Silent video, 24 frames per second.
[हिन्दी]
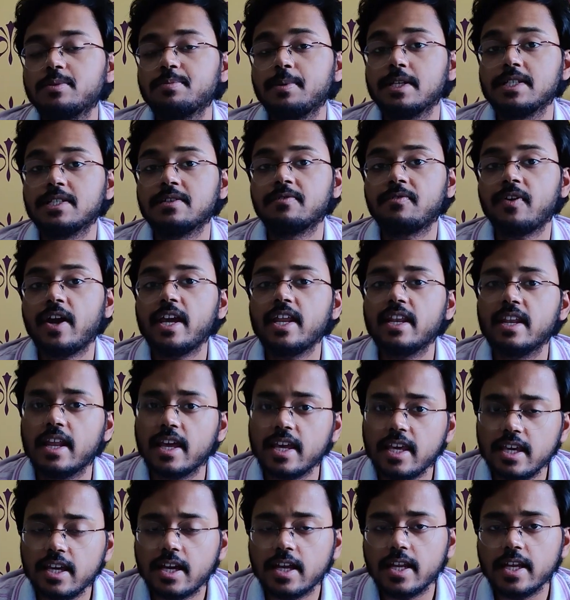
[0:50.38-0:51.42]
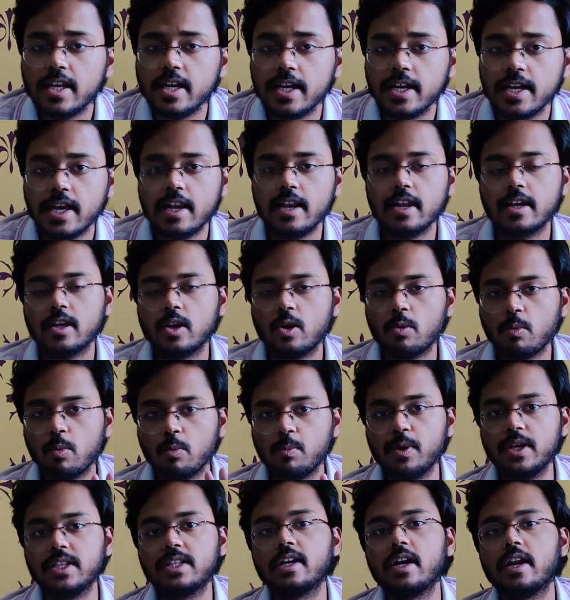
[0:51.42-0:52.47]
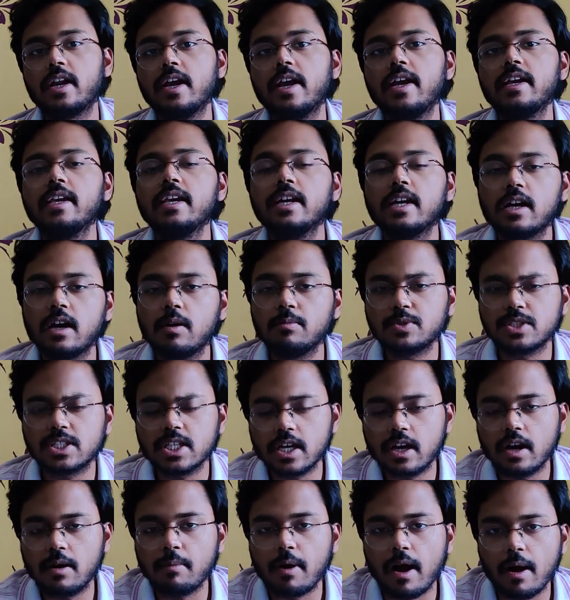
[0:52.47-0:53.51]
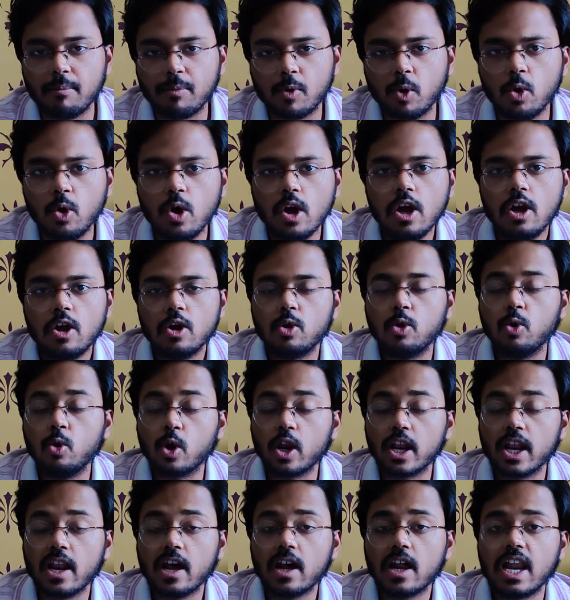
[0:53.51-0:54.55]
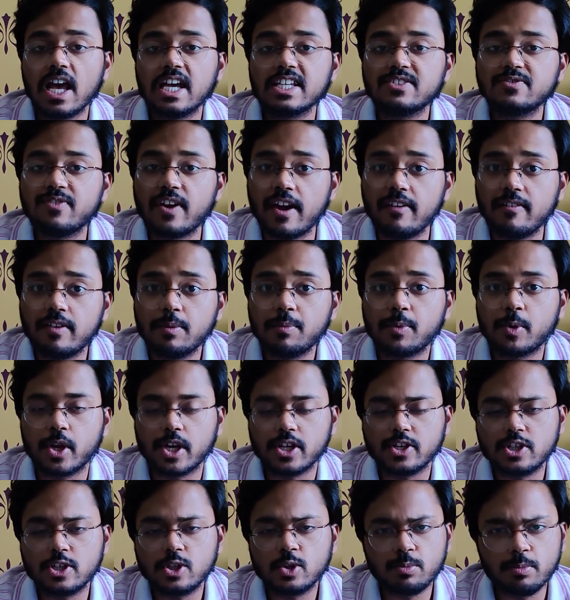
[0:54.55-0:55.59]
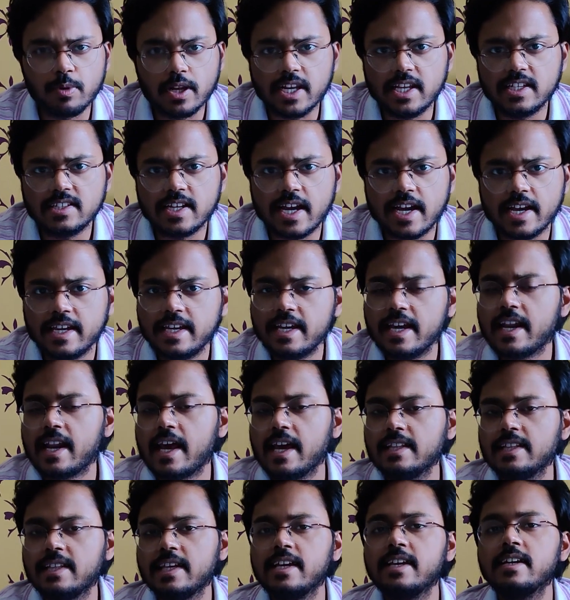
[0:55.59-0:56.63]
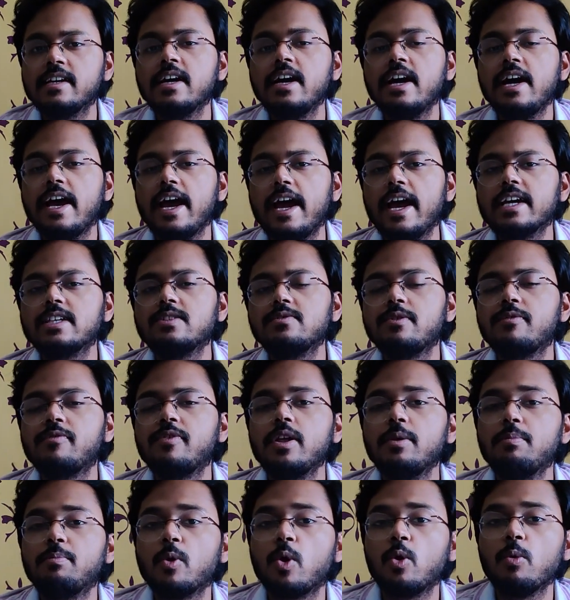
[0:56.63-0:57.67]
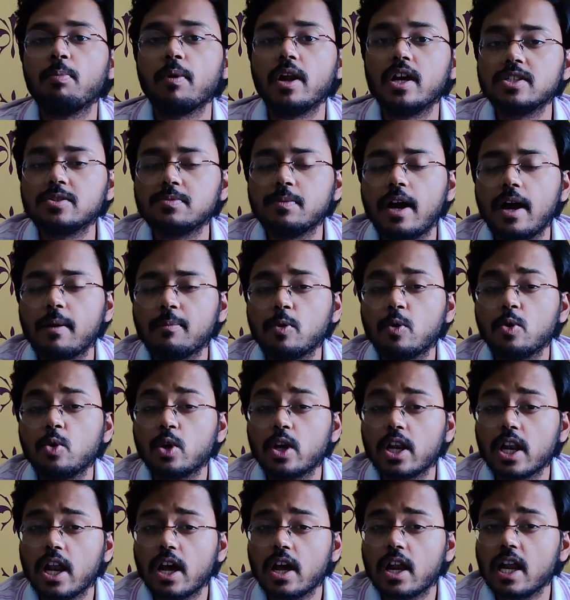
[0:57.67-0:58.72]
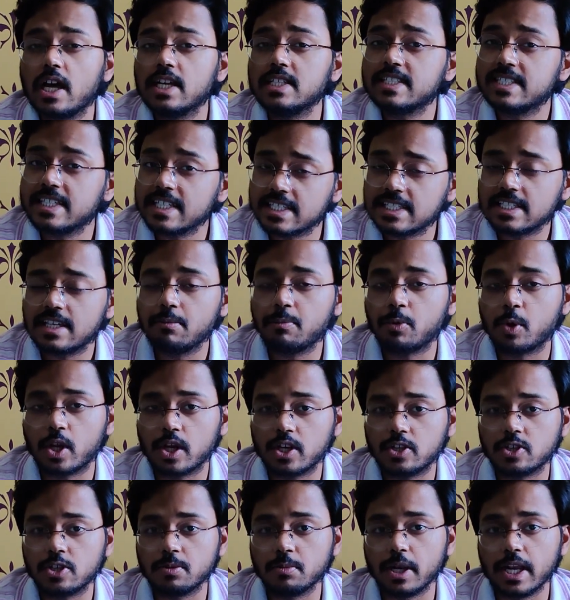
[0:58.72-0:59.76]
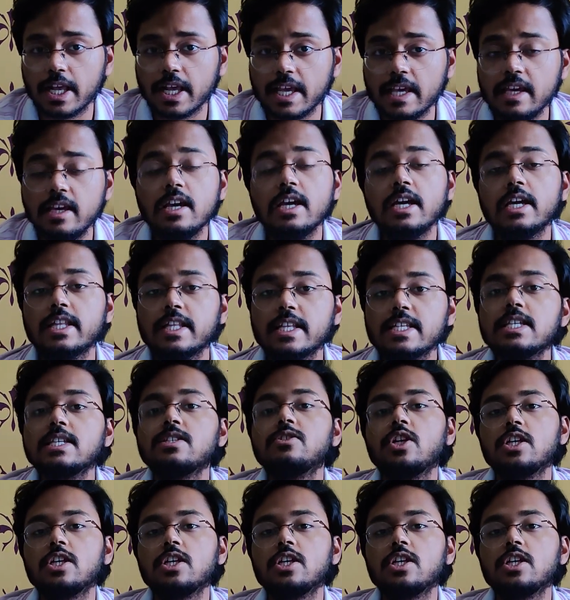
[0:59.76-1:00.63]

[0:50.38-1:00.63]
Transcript: स्पेसिफाई नहीं करी गई है लेकिन हम उम्मीद कर रहे हैं कि कम से कम आपको गोरेला ग्लास 5 की प्रोटेक्शन तो मिल ही जाएगी एंड आई थिंक एक्स फिफ्टी प्रो प्लस में आपको गोरेला ग्लास सिक्स की प्रोटेक्शन मिलेगी दिस इज